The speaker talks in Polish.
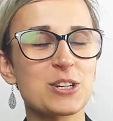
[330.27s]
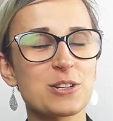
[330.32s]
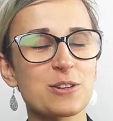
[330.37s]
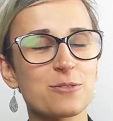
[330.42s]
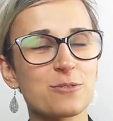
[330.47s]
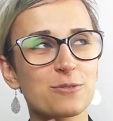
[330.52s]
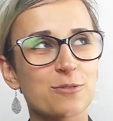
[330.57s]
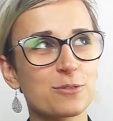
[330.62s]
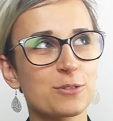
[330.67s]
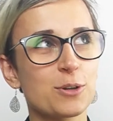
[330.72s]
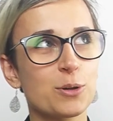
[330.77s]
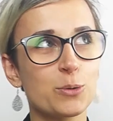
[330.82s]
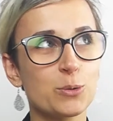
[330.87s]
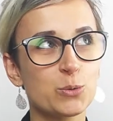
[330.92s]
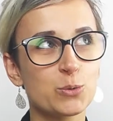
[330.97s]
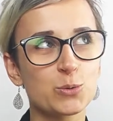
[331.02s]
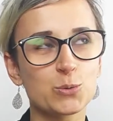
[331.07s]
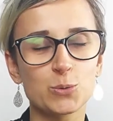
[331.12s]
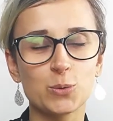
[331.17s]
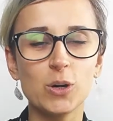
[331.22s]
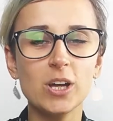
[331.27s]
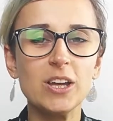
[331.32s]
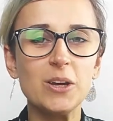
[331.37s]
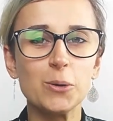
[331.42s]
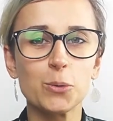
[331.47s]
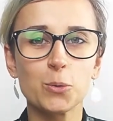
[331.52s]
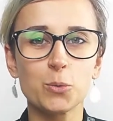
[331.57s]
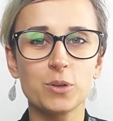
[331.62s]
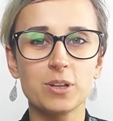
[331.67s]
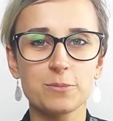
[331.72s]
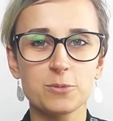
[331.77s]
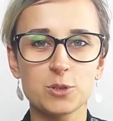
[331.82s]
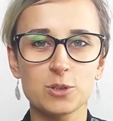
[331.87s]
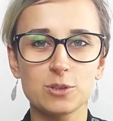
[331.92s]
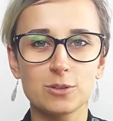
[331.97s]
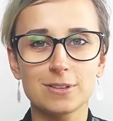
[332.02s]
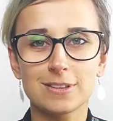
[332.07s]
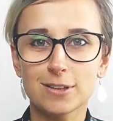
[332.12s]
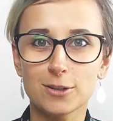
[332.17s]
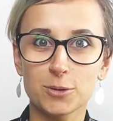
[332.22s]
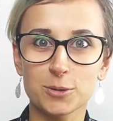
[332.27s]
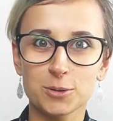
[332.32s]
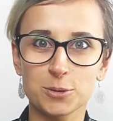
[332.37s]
że w końcu udam się do tego